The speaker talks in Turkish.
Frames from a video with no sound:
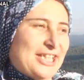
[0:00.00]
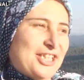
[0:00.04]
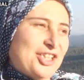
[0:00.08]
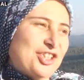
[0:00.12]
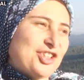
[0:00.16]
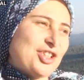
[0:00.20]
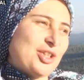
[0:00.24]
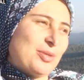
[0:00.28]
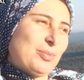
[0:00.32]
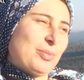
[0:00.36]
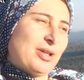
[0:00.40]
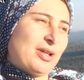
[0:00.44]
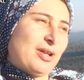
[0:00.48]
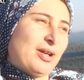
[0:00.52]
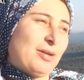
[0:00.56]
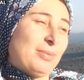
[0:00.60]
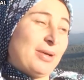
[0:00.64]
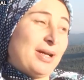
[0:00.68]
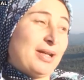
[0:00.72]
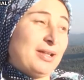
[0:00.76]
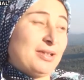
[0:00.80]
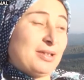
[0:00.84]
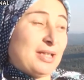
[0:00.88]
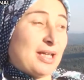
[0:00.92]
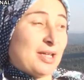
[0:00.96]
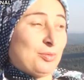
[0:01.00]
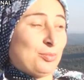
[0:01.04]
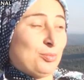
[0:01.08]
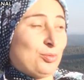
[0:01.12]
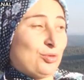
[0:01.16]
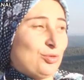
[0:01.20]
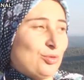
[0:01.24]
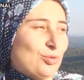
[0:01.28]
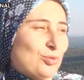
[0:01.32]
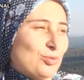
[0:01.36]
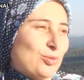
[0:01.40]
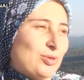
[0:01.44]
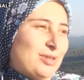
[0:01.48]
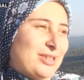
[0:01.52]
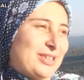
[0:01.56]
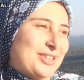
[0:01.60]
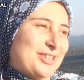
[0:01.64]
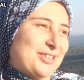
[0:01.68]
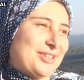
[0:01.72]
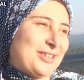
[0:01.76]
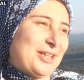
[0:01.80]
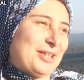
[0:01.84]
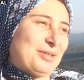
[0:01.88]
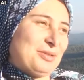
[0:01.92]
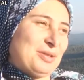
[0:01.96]
Eşle beraber yani bütün
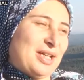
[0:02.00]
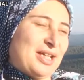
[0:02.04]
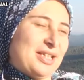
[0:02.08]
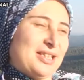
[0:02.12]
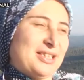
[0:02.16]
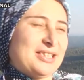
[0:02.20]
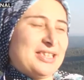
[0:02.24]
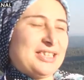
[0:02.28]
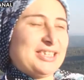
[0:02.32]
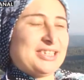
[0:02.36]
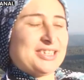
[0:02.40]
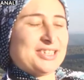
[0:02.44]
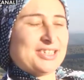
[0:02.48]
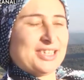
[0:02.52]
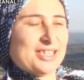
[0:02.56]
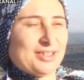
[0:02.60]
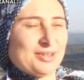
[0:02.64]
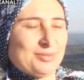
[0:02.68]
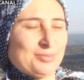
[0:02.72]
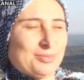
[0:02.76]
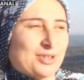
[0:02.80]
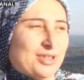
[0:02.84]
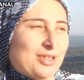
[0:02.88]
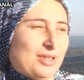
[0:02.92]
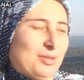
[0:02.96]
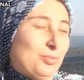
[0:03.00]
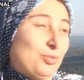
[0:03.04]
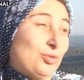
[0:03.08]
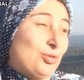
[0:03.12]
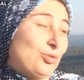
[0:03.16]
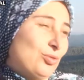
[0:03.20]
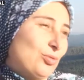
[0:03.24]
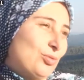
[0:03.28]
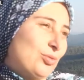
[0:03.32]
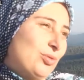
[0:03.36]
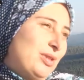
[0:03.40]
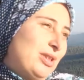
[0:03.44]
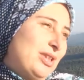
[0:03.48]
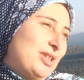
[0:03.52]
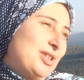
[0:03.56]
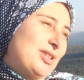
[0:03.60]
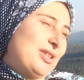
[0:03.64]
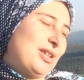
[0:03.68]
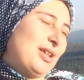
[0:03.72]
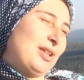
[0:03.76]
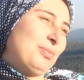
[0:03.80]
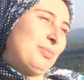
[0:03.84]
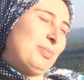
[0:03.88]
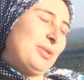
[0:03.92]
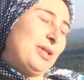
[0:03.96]
kuleciler yani isterim ki bütün
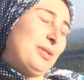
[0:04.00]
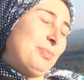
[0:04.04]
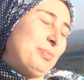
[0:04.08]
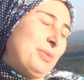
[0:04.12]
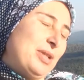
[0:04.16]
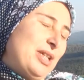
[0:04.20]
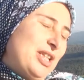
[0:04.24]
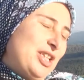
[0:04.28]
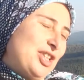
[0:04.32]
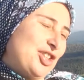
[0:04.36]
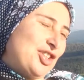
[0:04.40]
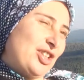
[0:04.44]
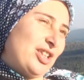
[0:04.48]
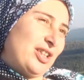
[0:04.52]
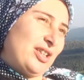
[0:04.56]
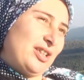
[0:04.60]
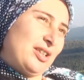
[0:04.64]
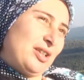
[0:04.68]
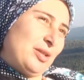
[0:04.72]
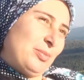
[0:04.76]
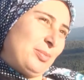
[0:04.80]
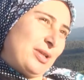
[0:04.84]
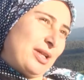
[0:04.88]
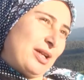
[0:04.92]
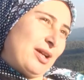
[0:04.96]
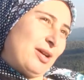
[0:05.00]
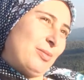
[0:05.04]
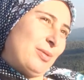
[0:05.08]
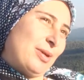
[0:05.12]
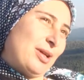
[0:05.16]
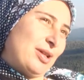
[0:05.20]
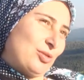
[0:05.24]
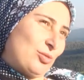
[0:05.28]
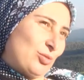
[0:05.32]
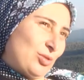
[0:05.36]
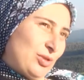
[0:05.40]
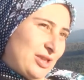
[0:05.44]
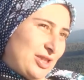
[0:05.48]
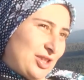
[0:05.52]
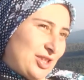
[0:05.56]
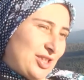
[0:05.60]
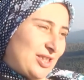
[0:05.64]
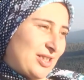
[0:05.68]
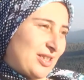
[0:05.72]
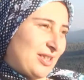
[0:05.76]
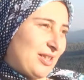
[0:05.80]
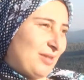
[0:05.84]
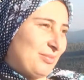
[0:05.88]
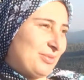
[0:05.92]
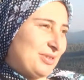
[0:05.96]
kuleciler eşleriyle beraber
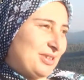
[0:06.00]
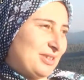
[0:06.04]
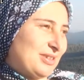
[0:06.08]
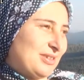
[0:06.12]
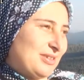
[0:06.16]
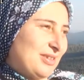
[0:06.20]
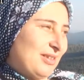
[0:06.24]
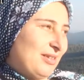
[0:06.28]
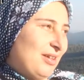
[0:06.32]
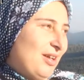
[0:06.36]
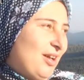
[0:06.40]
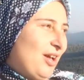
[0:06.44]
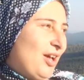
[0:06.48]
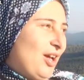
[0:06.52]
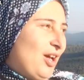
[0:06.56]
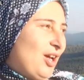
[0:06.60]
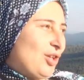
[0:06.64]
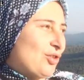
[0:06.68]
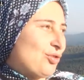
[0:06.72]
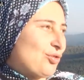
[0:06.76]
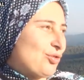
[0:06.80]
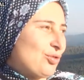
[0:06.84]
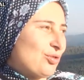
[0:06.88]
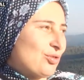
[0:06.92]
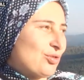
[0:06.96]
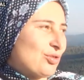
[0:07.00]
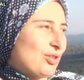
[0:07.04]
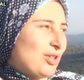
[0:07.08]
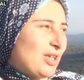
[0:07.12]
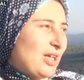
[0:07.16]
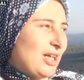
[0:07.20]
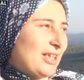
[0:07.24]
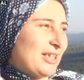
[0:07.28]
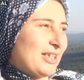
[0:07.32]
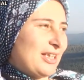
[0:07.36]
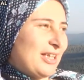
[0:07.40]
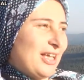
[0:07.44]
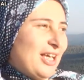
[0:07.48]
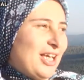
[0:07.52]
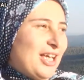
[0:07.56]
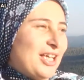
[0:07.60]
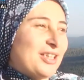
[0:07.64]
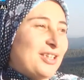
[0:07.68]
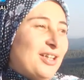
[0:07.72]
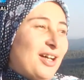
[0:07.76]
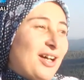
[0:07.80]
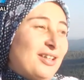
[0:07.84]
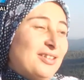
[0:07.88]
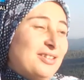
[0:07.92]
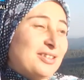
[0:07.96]
kulecilik yapsınlar. Çünkü hani
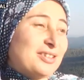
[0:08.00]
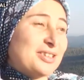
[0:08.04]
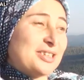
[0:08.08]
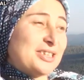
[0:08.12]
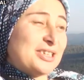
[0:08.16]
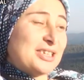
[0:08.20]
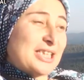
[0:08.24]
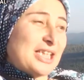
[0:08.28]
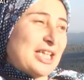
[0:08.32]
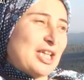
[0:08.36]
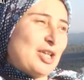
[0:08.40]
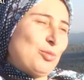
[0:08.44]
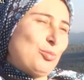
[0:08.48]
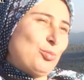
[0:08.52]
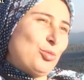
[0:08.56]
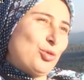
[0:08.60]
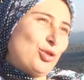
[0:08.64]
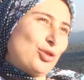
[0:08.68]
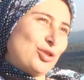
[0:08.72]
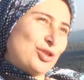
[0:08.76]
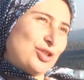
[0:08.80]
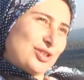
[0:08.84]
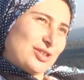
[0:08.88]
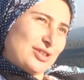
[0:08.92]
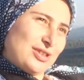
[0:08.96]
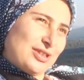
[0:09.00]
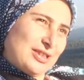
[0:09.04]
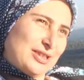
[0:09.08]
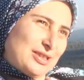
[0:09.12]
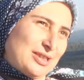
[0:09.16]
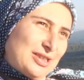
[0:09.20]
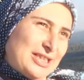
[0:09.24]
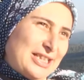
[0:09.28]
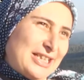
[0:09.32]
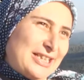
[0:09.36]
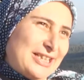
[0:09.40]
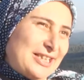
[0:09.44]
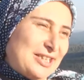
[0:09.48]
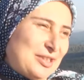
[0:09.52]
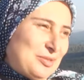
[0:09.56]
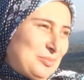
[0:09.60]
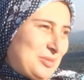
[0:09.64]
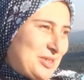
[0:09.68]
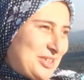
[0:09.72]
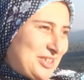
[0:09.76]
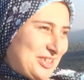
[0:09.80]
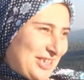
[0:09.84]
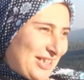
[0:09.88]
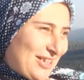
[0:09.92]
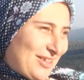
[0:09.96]
yalnızlık en büyük e,
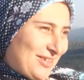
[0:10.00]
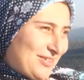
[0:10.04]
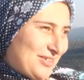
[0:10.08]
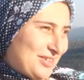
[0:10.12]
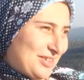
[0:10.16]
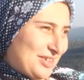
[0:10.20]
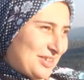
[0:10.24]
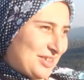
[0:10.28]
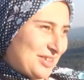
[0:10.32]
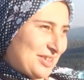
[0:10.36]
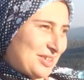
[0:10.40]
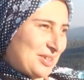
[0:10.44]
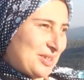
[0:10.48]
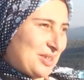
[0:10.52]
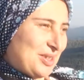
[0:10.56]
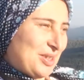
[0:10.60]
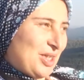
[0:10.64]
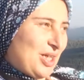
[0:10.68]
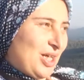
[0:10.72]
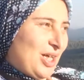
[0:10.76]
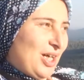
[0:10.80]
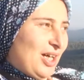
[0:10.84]
nedenimiz yalnızlık